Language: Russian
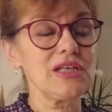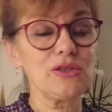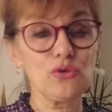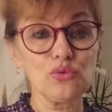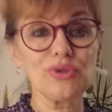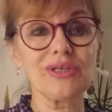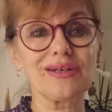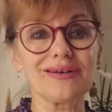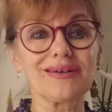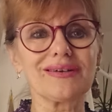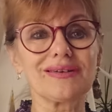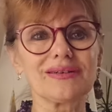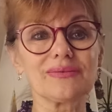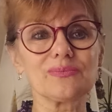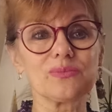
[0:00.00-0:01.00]
ну, у них
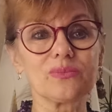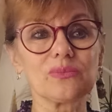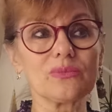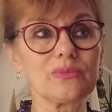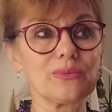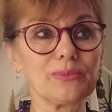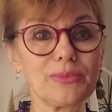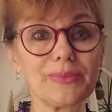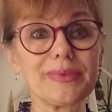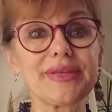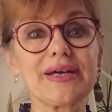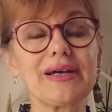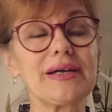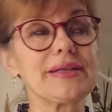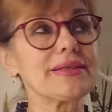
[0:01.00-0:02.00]
а,
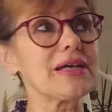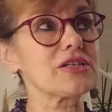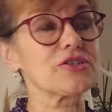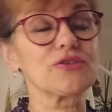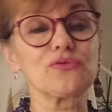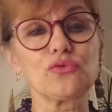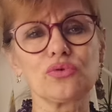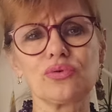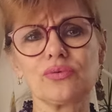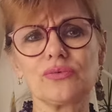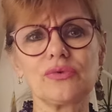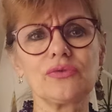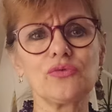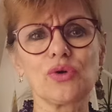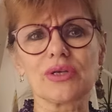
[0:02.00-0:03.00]
многоэтажный, двух,
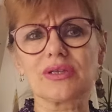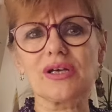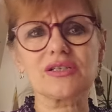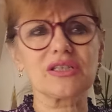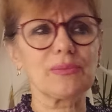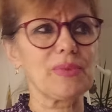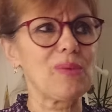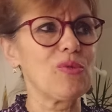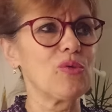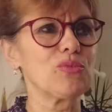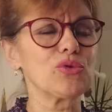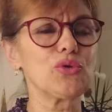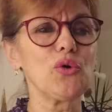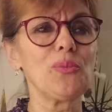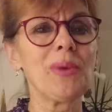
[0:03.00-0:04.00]
двухэтажный,
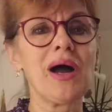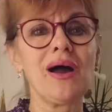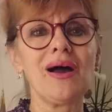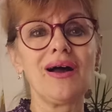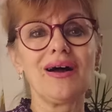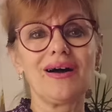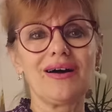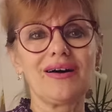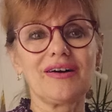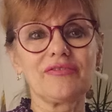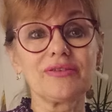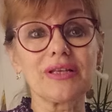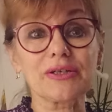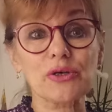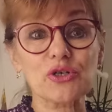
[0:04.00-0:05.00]
по-моему, дом а,
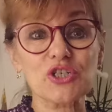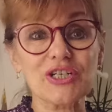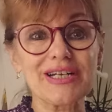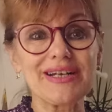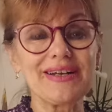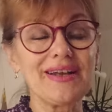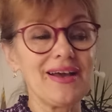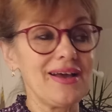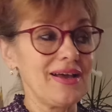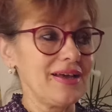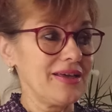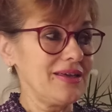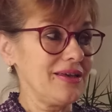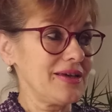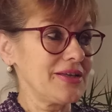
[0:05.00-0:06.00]
в Ларошель.
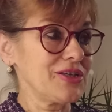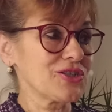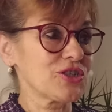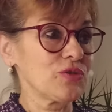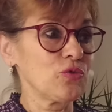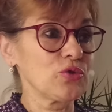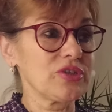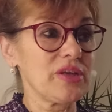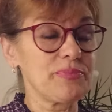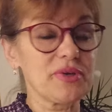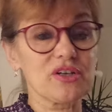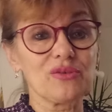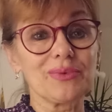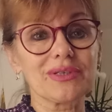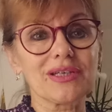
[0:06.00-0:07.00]
И они живут на
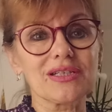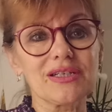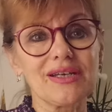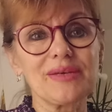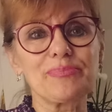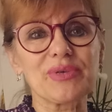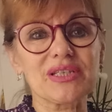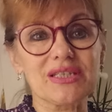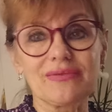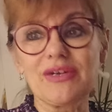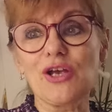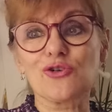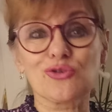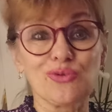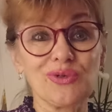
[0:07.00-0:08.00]
первом этаже. И
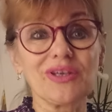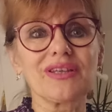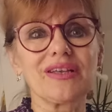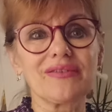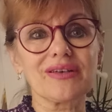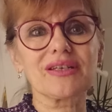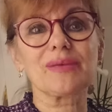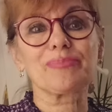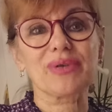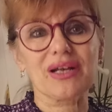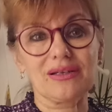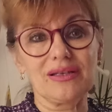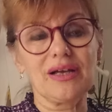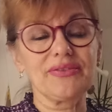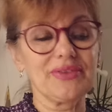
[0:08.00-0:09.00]
представляю, что у них, наверное,
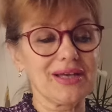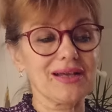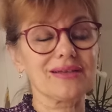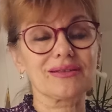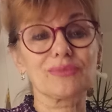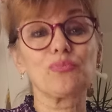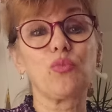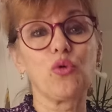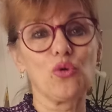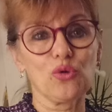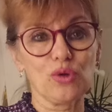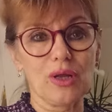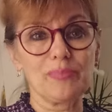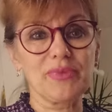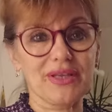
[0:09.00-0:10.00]
прохладно от
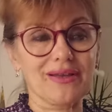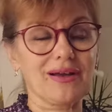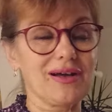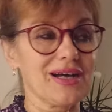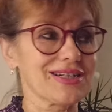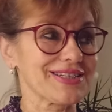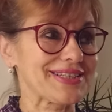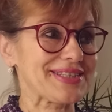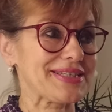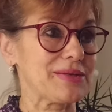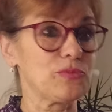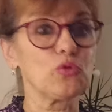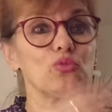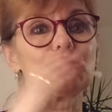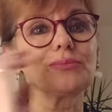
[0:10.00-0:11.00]
пола, мне так
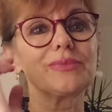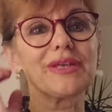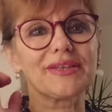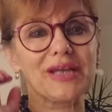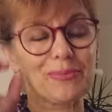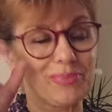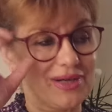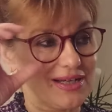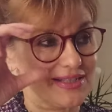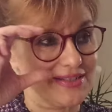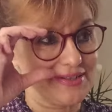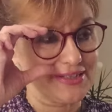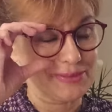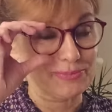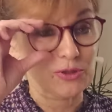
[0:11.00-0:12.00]
кажется. Мне так
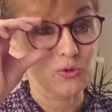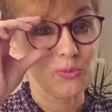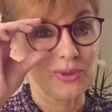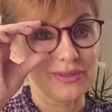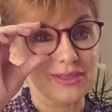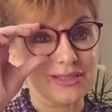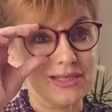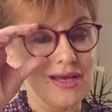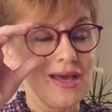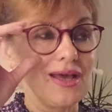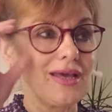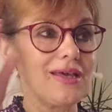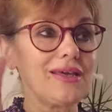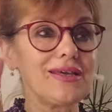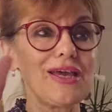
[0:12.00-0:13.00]
показалось, подумалось.
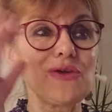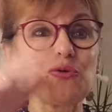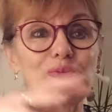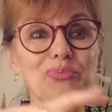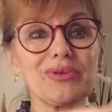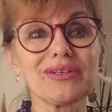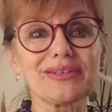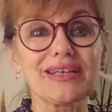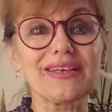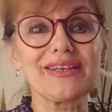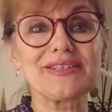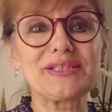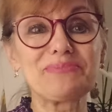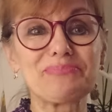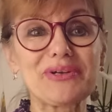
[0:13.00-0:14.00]
И я и купила
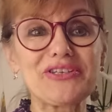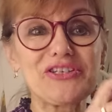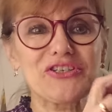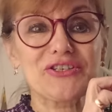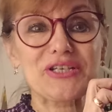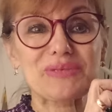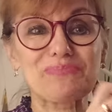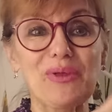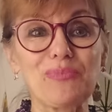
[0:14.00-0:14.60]
такие симпатичные с